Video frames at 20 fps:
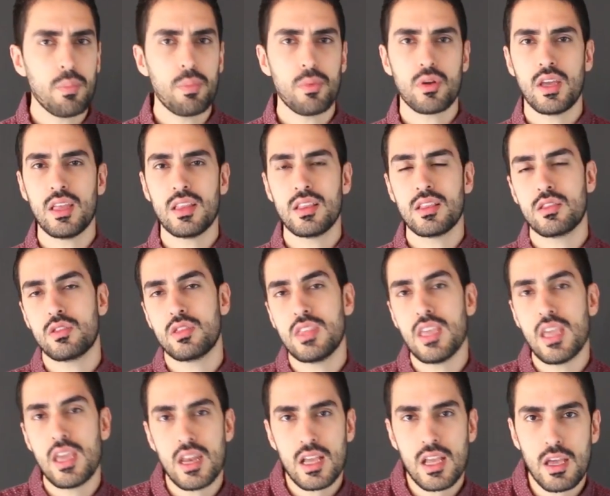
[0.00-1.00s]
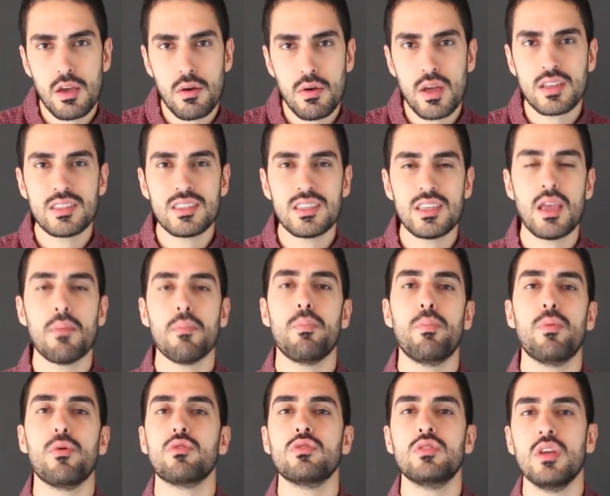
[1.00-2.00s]
Porque tiene que ver
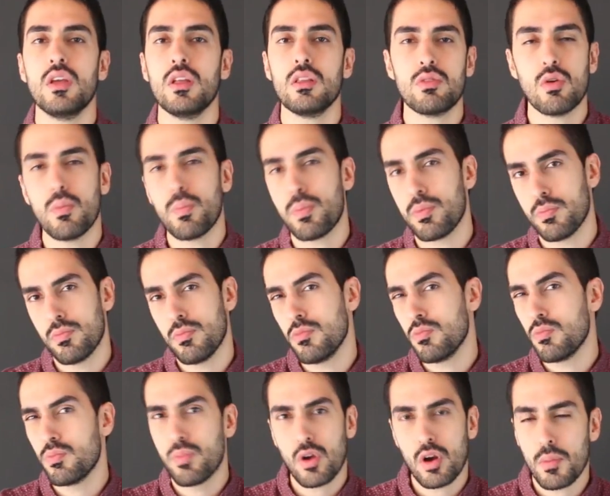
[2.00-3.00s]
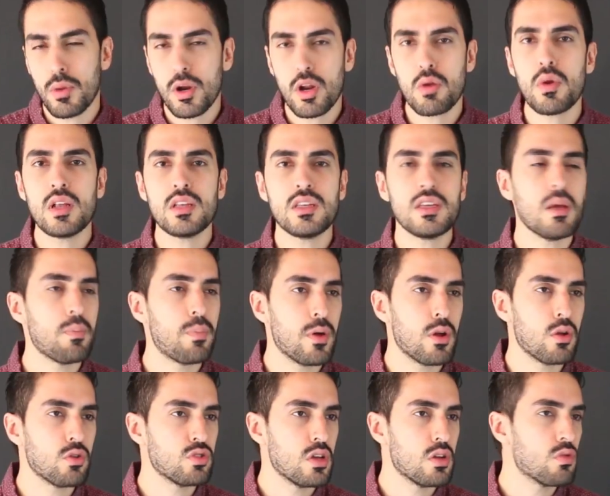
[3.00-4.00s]
100%, por lo menos no el 100,
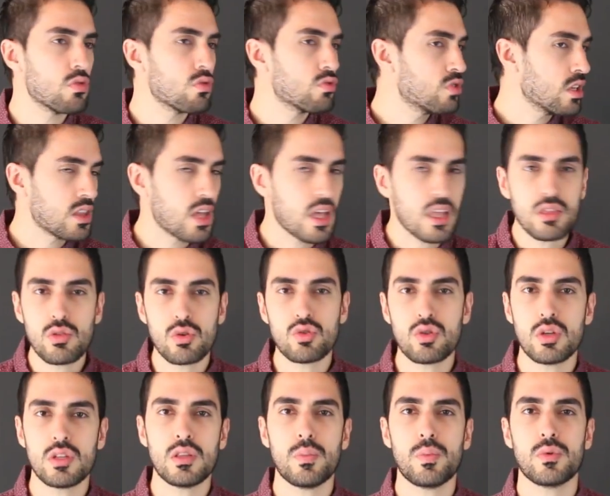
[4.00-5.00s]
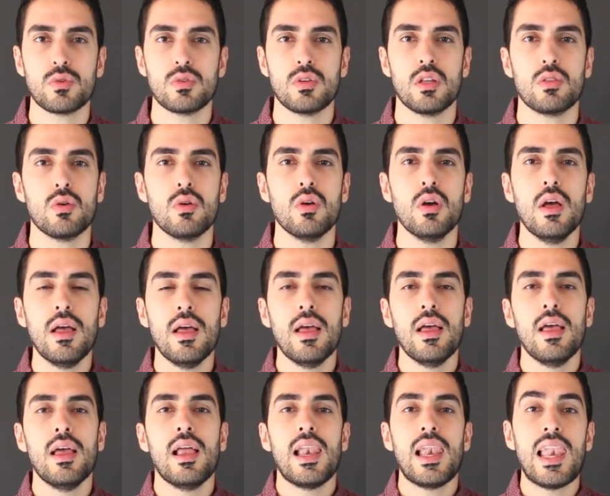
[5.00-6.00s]
pero sí un 70, 80%
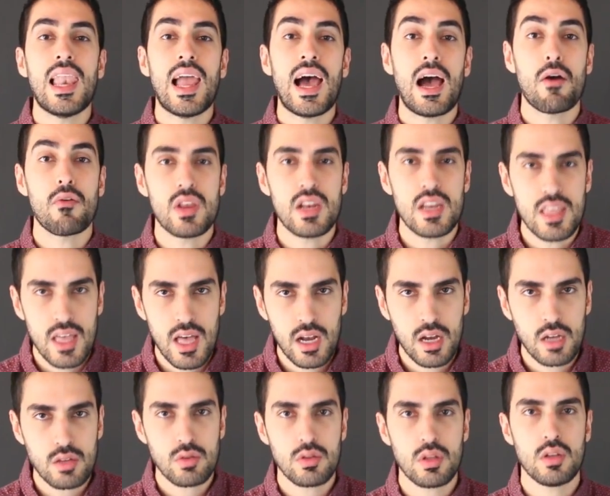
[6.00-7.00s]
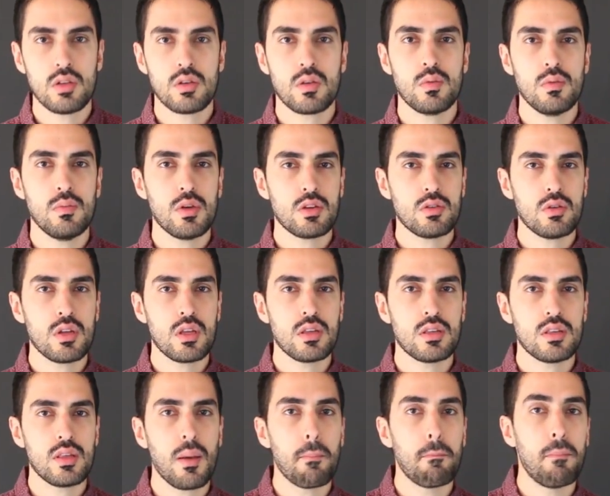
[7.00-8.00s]
la habilidad que tú tienes como inversionista